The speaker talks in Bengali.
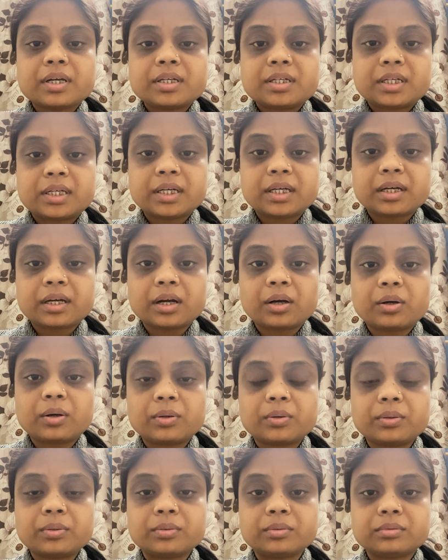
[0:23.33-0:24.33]
শিক্ষা
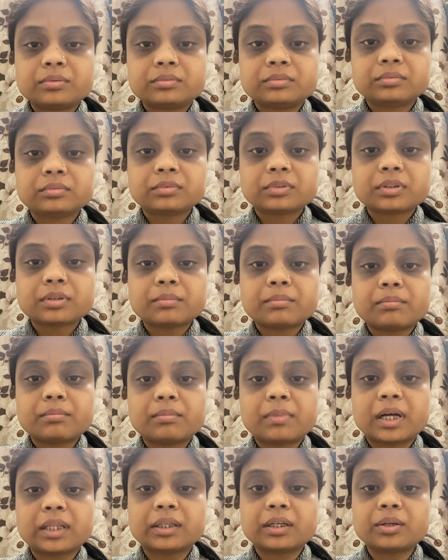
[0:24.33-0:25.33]
কখনো
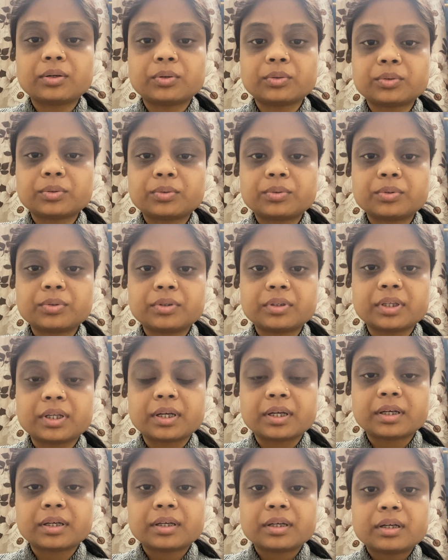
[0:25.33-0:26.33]
মাথা নত করতে
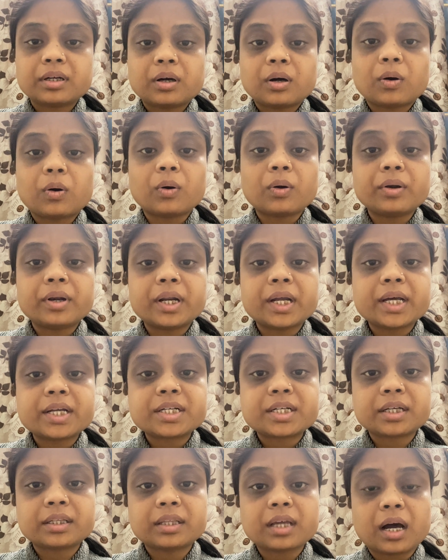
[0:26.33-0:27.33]
অন্যায়ের
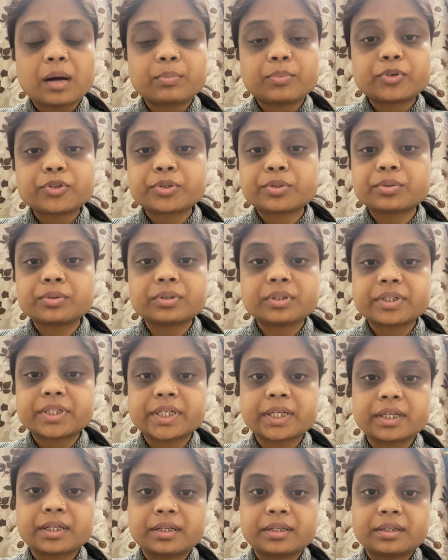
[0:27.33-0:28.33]
সাথে আপোষ করতে
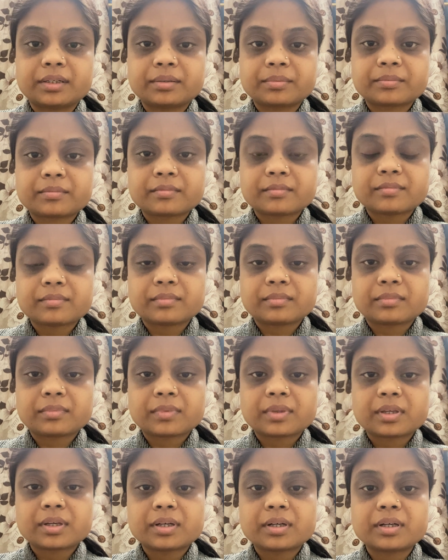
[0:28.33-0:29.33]
শেখেনি
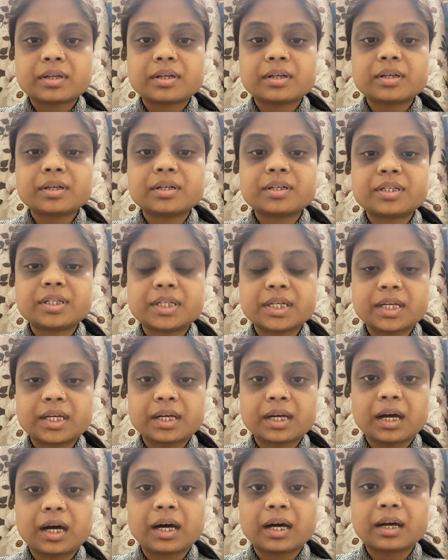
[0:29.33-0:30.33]

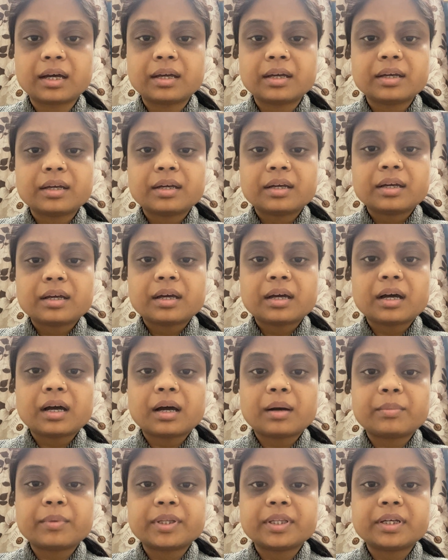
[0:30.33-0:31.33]
শিক্ষা
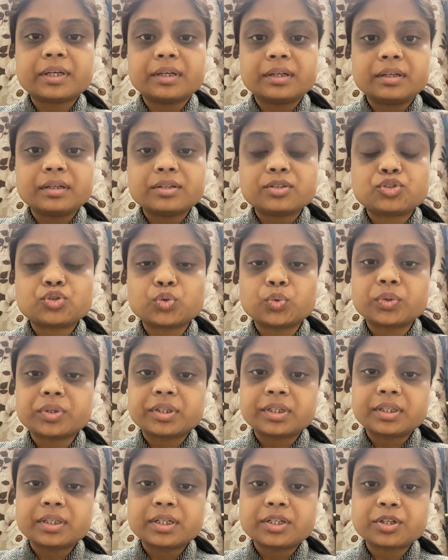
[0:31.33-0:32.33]
আমাদের
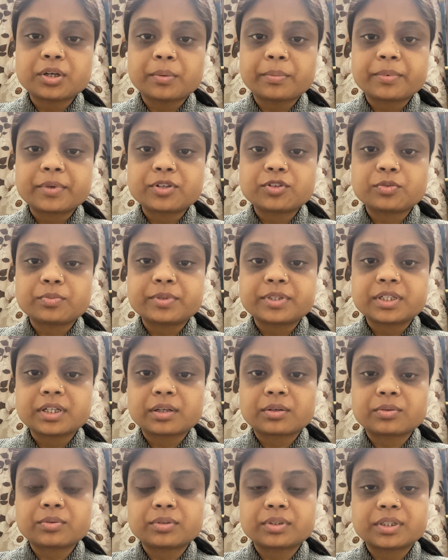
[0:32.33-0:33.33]
যুক্তি দিয়ে সব কিছু বিচার
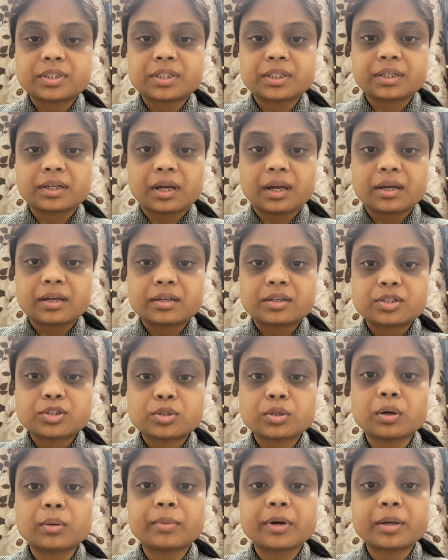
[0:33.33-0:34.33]
করতে শেখায়
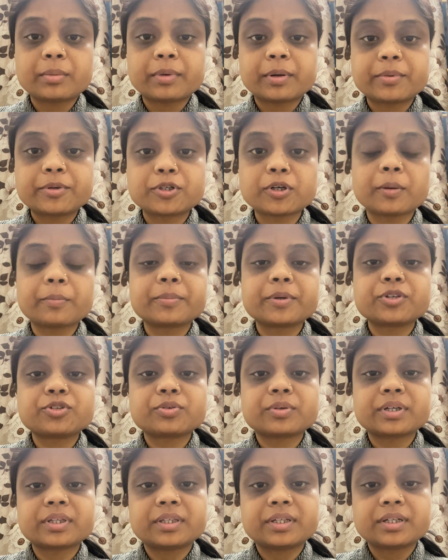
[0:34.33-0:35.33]
সমানভাবে সব
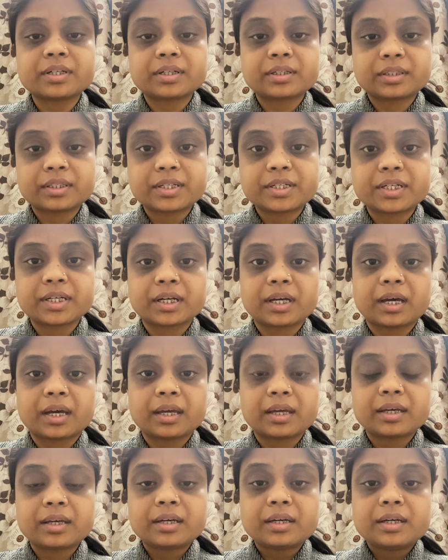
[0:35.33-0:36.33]
কিছুকে দেখতে শেখায়
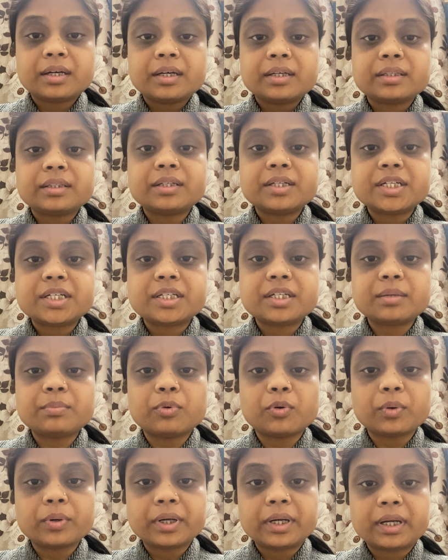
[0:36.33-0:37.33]

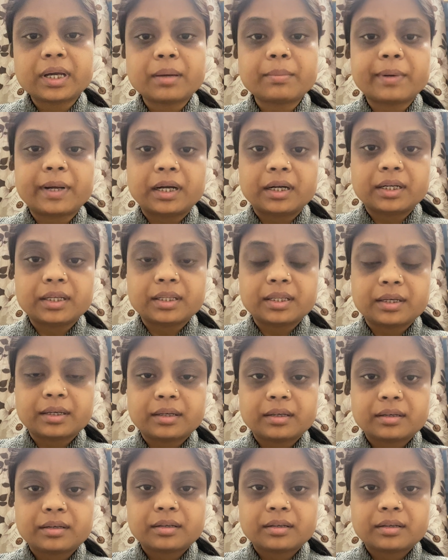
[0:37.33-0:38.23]
দৃষ্টিভঙ্গিটাই পাল্টে দেয়